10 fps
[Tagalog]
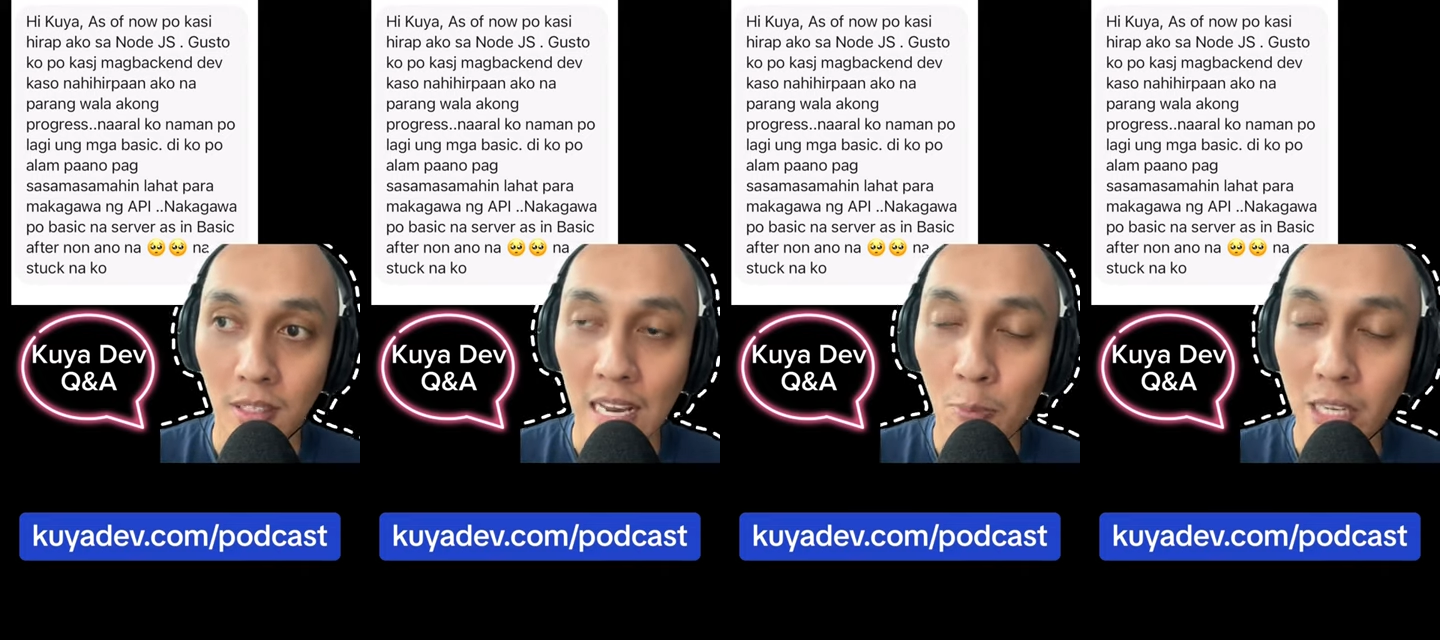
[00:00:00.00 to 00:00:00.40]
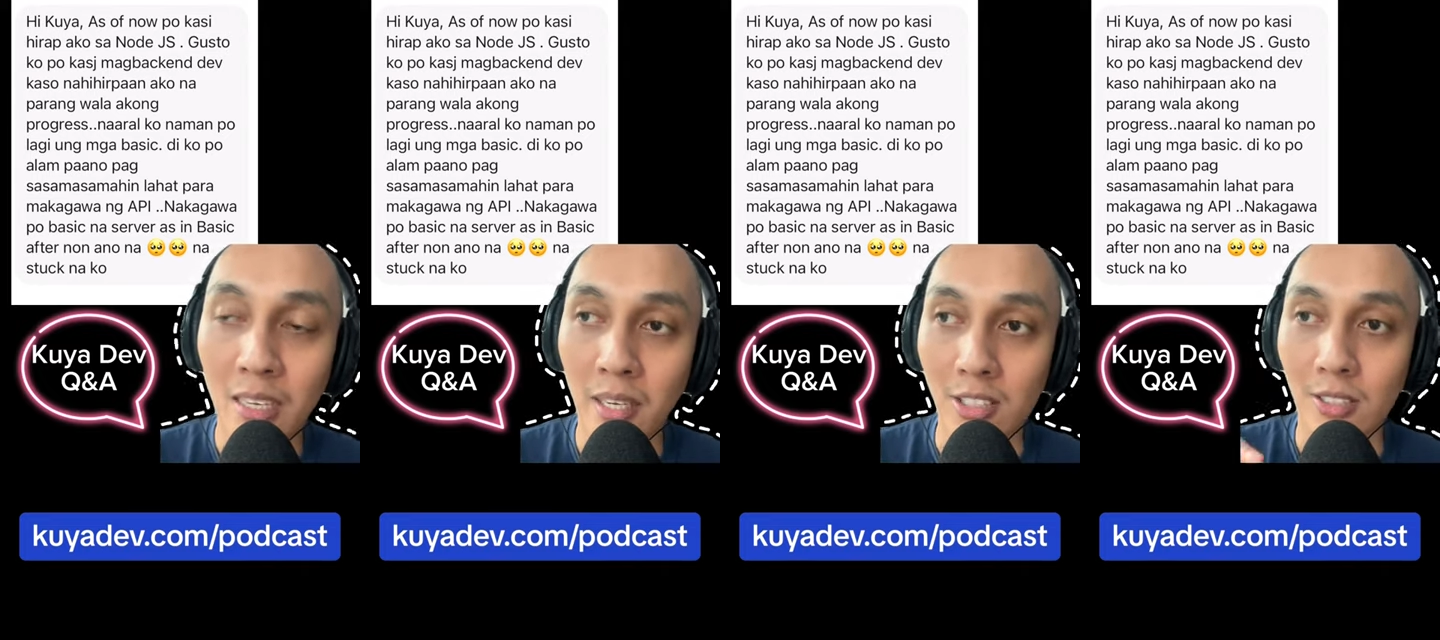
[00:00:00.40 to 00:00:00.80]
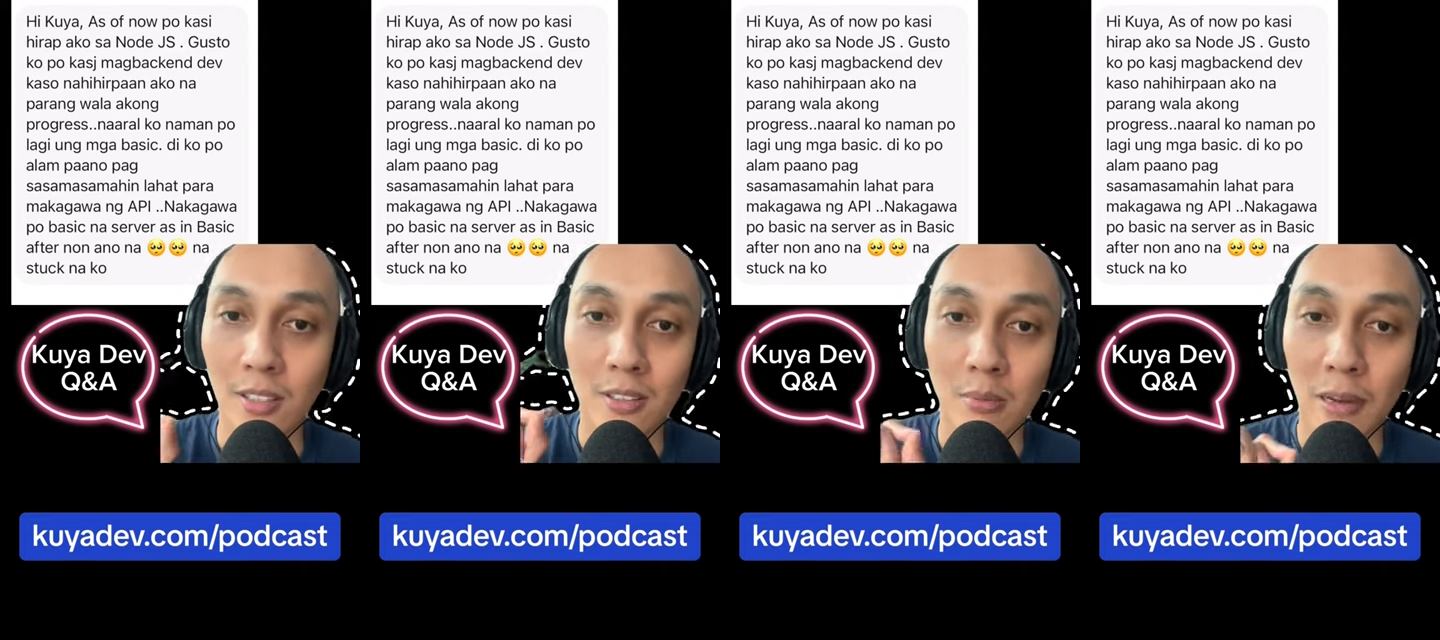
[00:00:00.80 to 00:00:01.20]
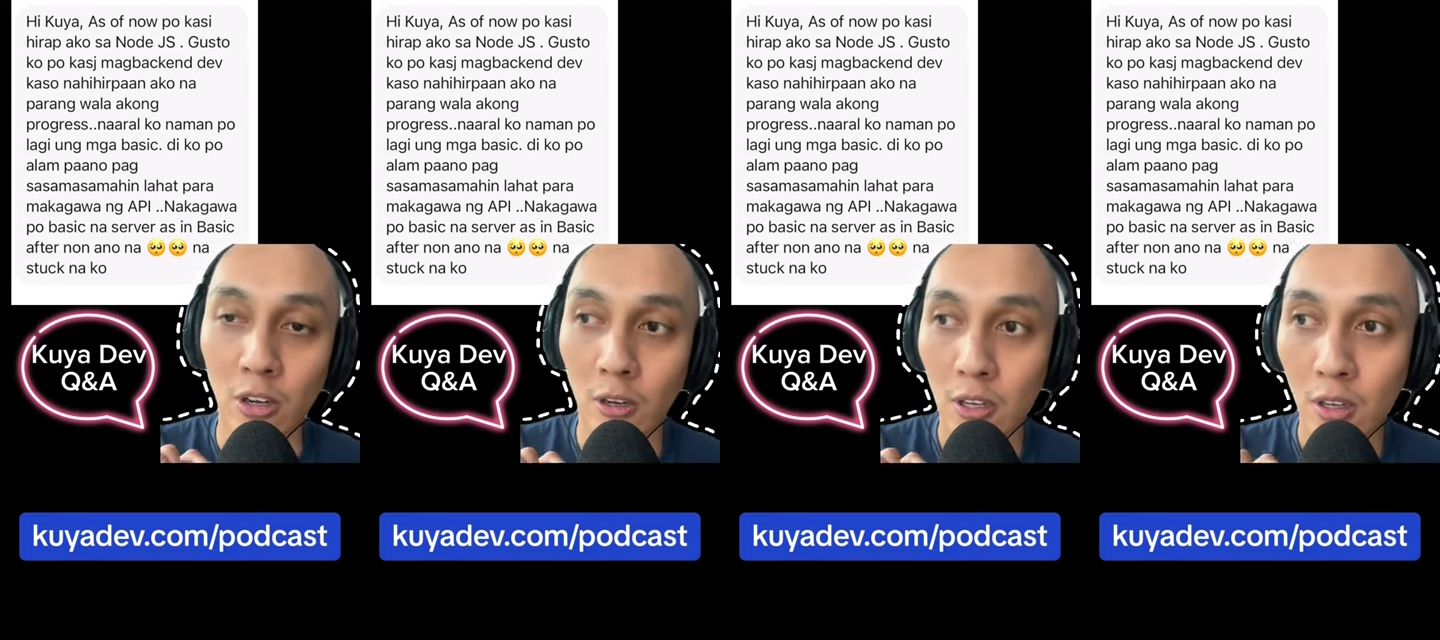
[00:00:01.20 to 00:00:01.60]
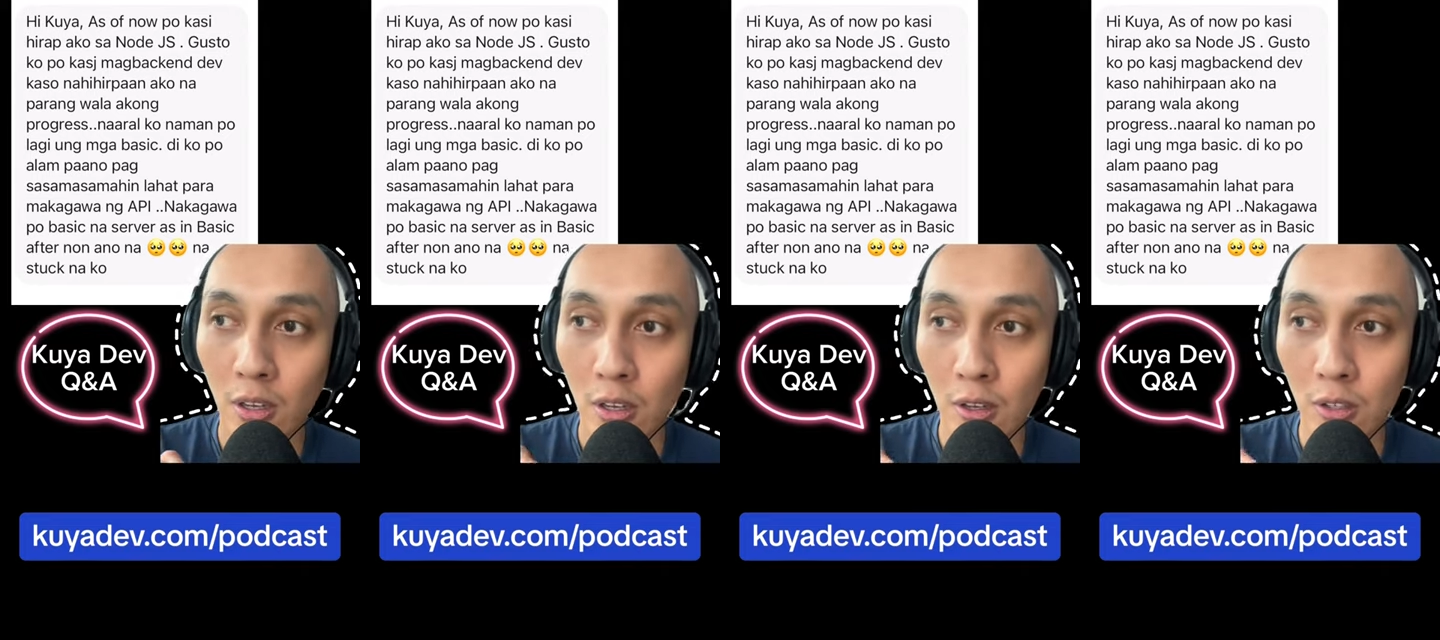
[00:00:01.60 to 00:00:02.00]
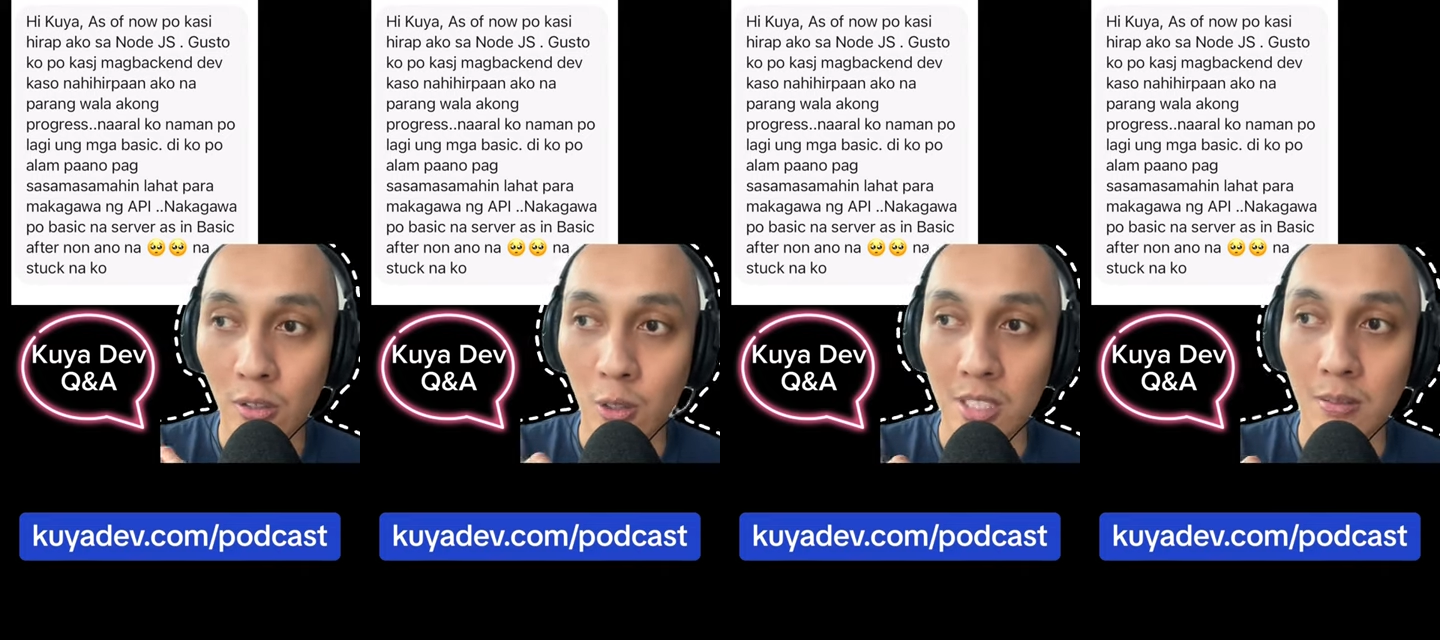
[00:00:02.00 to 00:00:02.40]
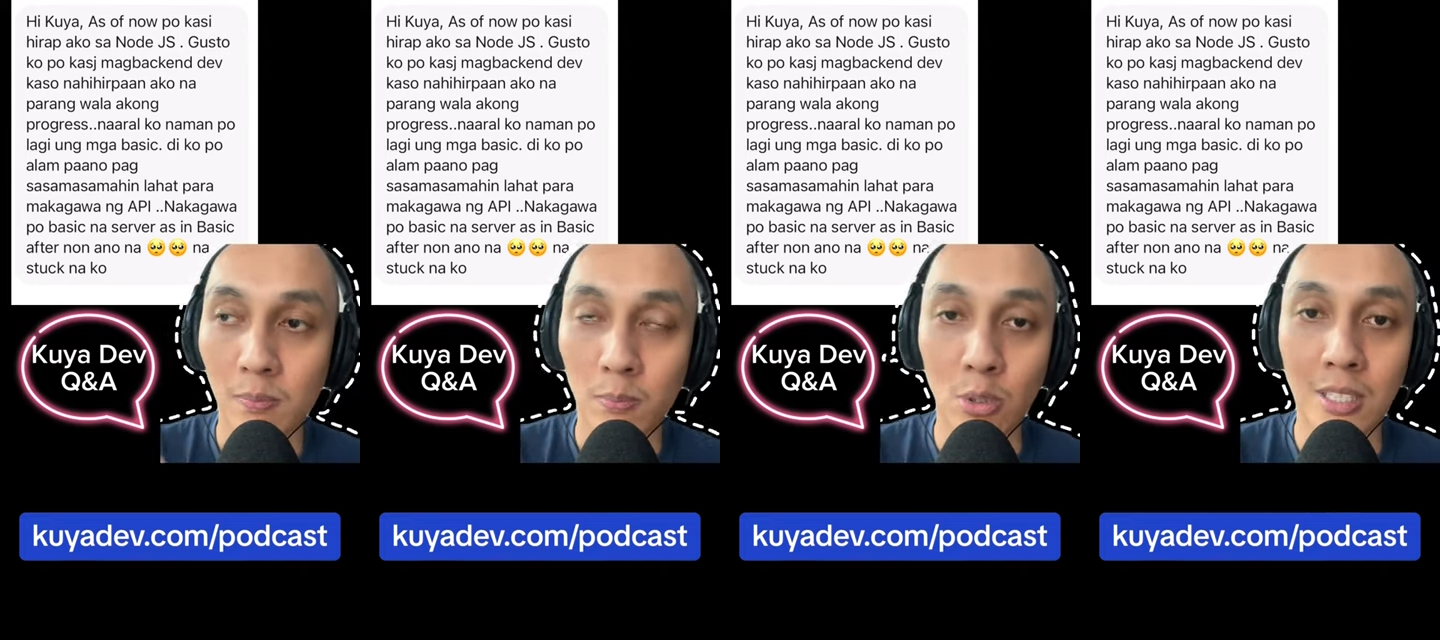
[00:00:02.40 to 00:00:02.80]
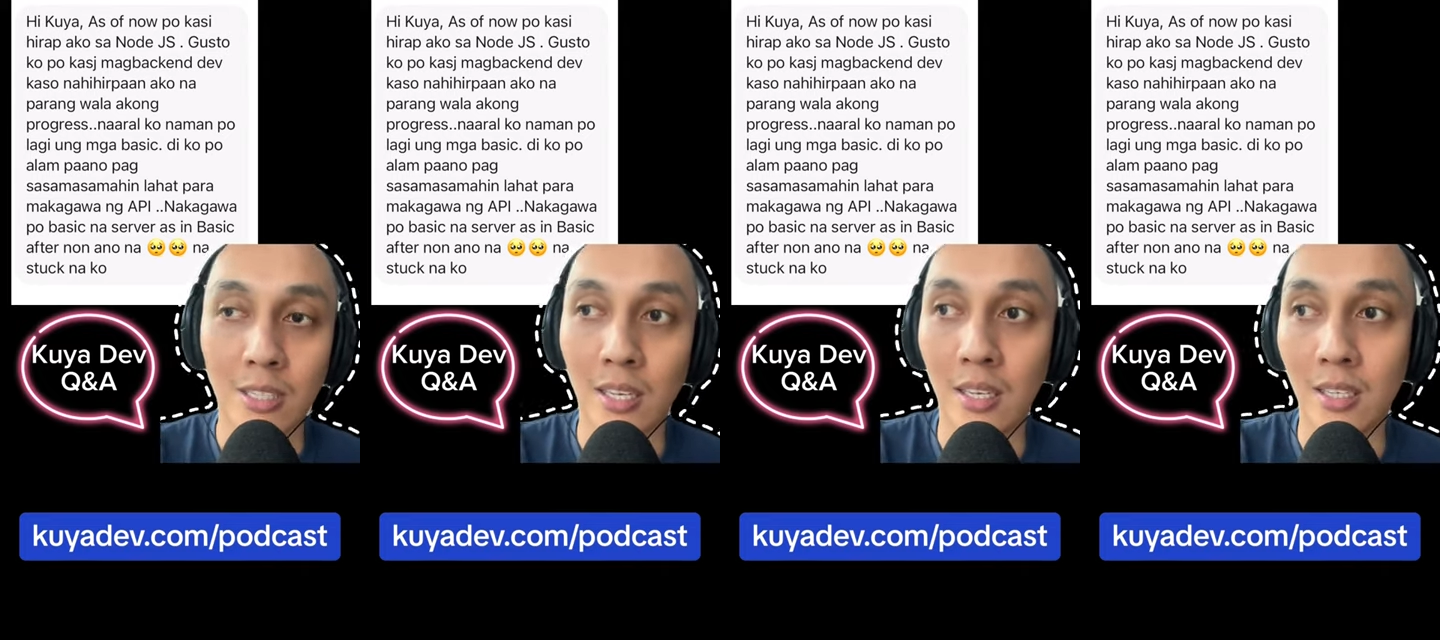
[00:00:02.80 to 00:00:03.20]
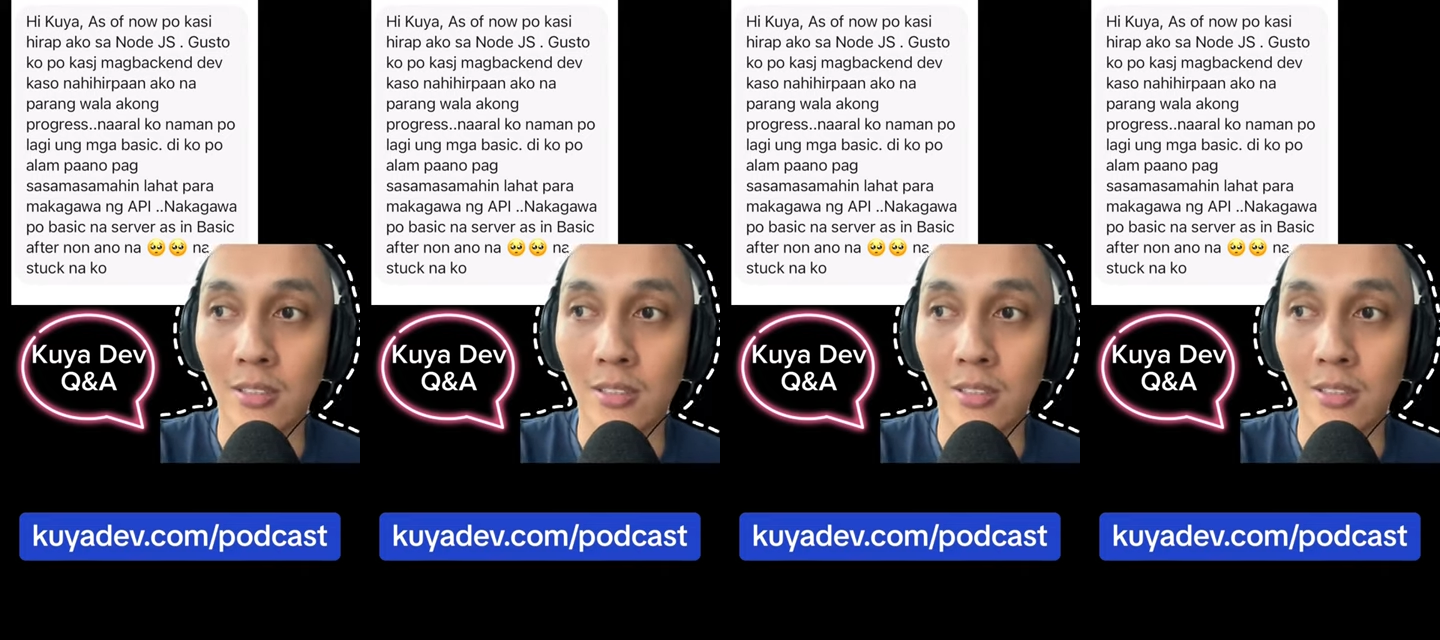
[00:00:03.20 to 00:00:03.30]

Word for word: Kailangan mo talaga mag-gets yun. Paano yung request pumunta sa,